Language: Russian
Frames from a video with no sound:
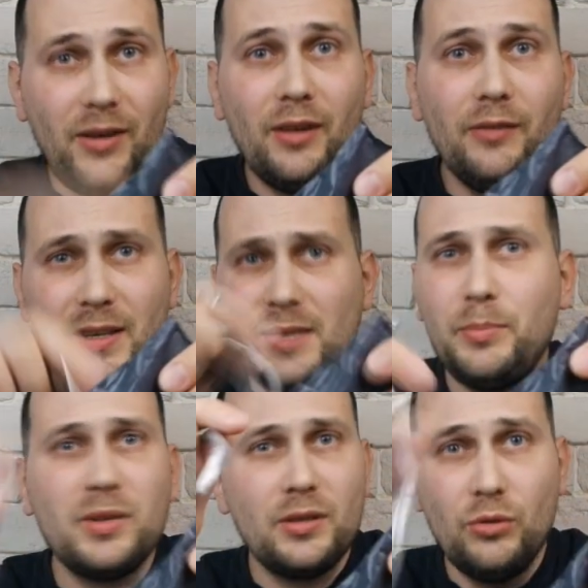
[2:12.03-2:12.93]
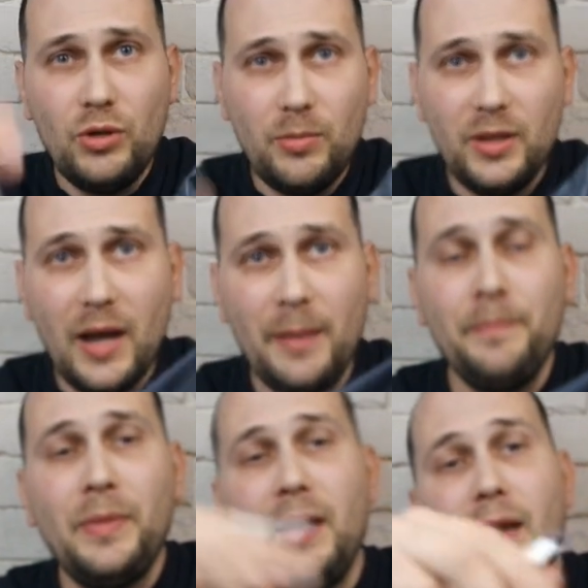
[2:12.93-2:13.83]
Товар высыпался, но не
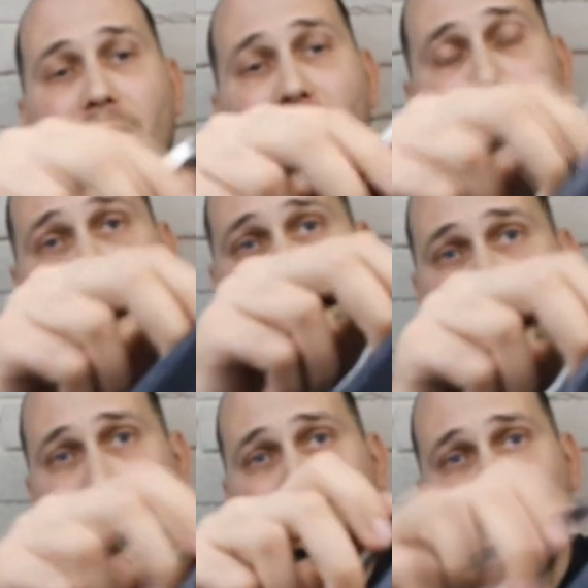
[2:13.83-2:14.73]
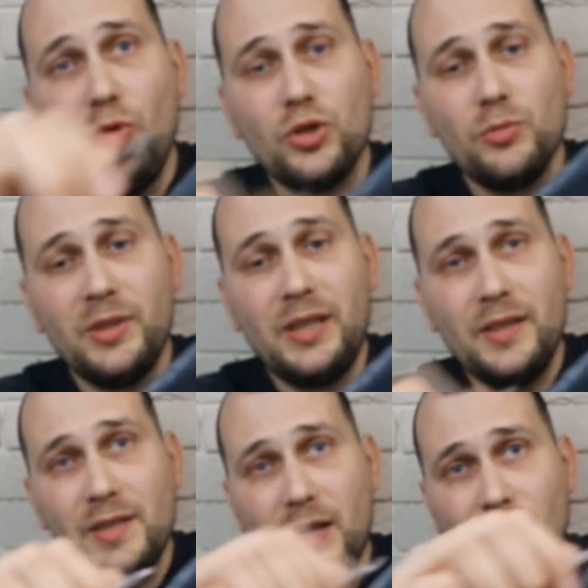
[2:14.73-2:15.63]
беда. А и здесь мы можем
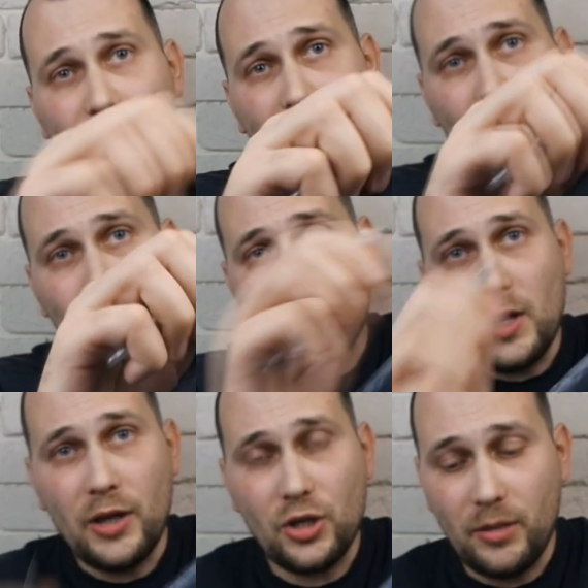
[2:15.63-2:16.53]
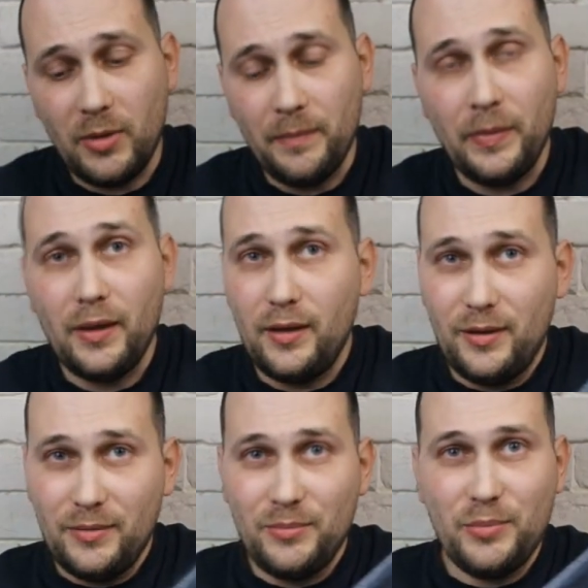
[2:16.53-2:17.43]
отрезать вот так кусачками.
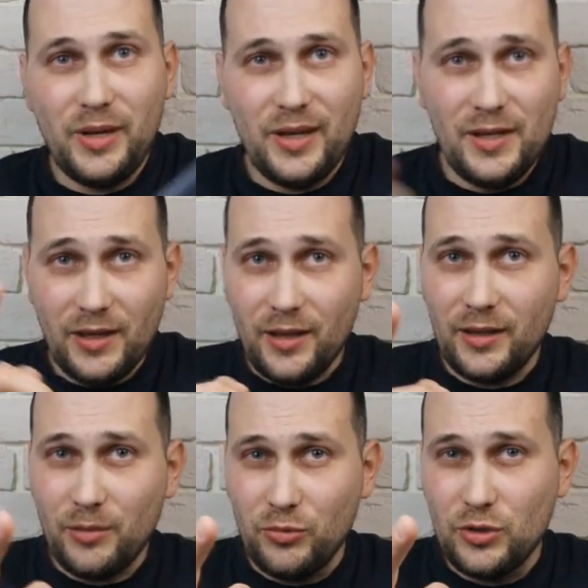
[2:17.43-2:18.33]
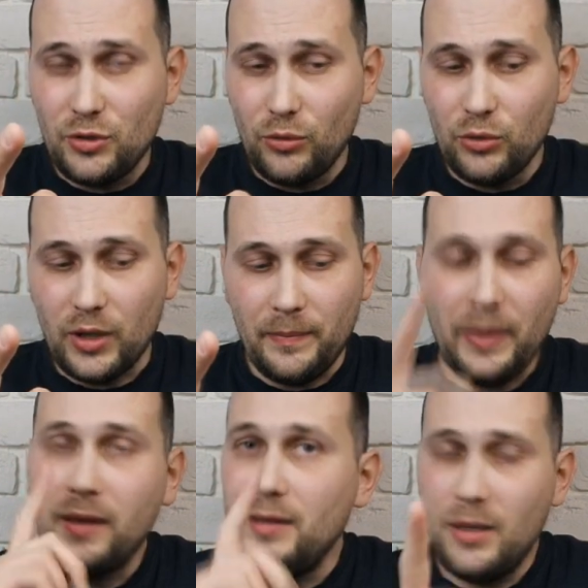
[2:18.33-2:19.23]
Прикиньте, как это будет круто.
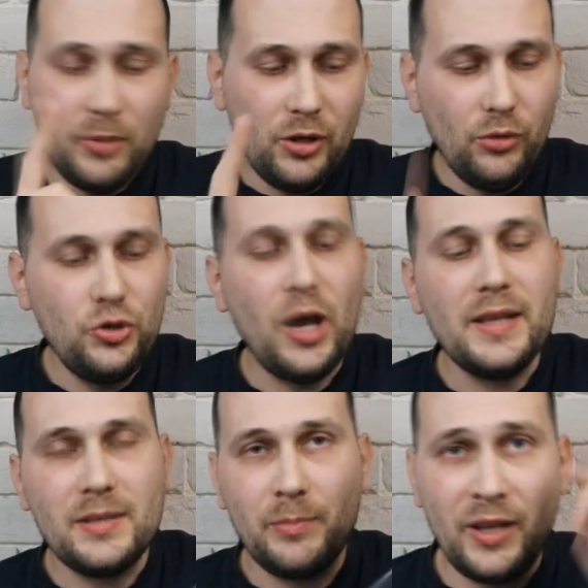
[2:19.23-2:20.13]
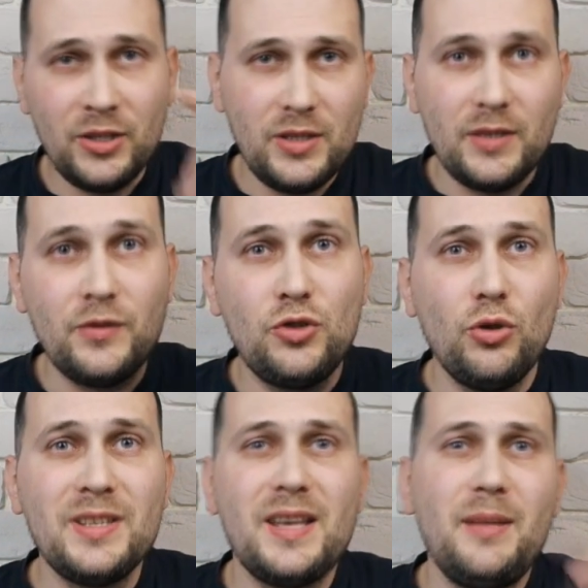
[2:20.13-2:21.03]
Не переключайтесь, подождите,
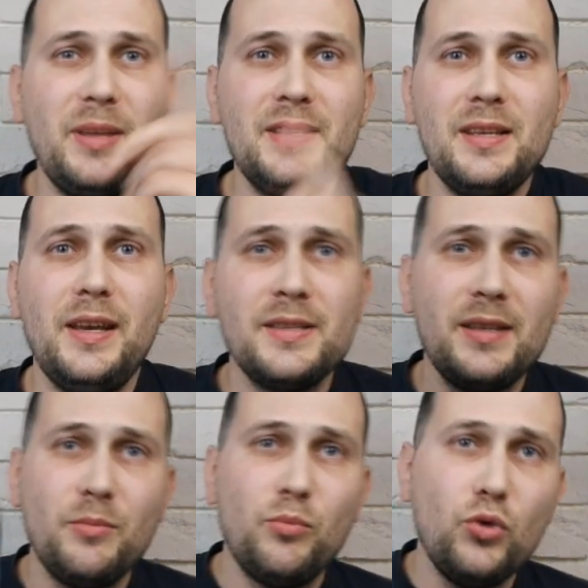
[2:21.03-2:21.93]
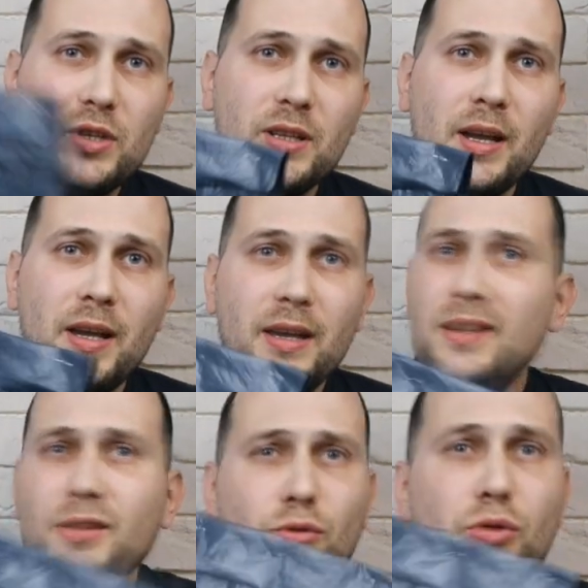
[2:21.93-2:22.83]
все самое интересное будет
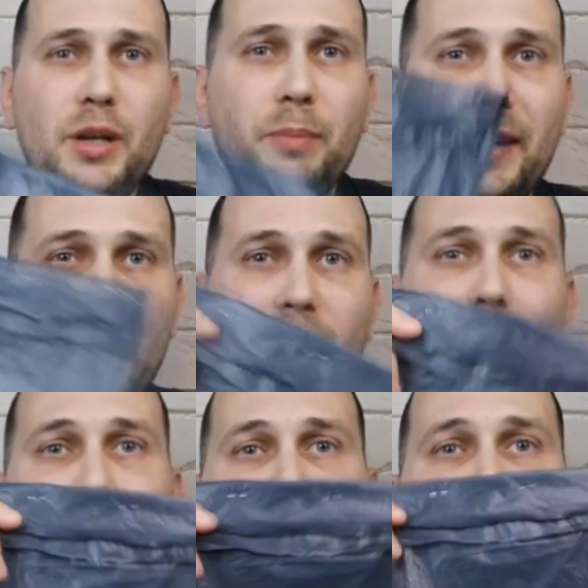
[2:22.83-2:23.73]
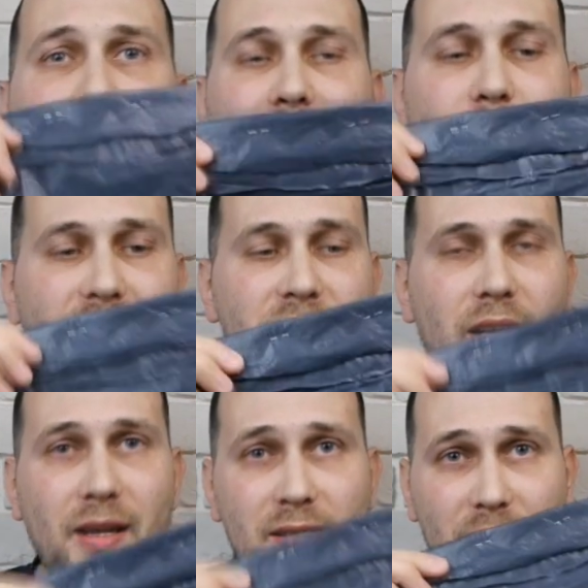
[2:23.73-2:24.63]
не внутри пакета, будет все самое
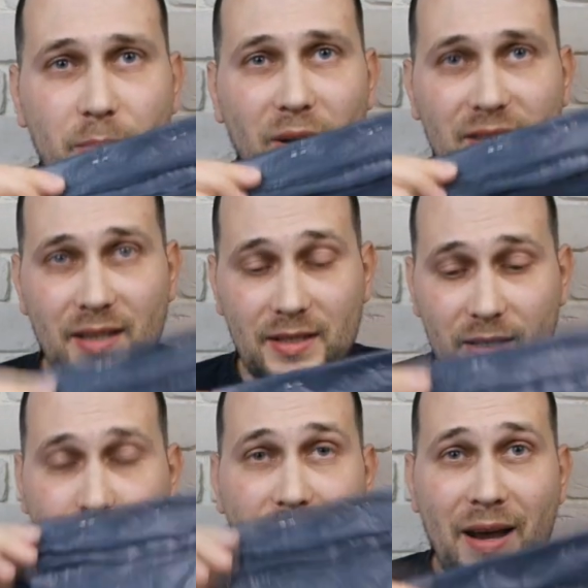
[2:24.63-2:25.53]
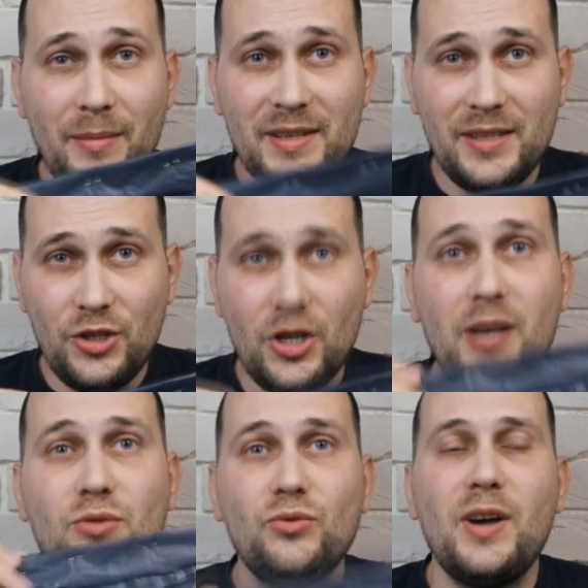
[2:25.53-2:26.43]
интересное происходить прямо
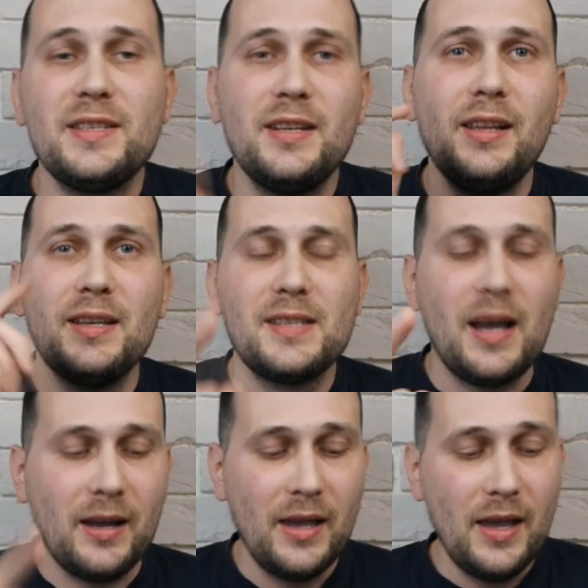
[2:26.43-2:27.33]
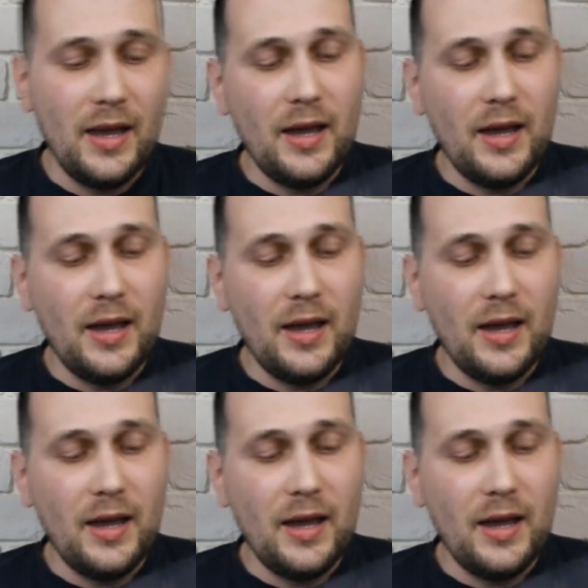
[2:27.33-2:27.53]
сейчас, у вас на глазах.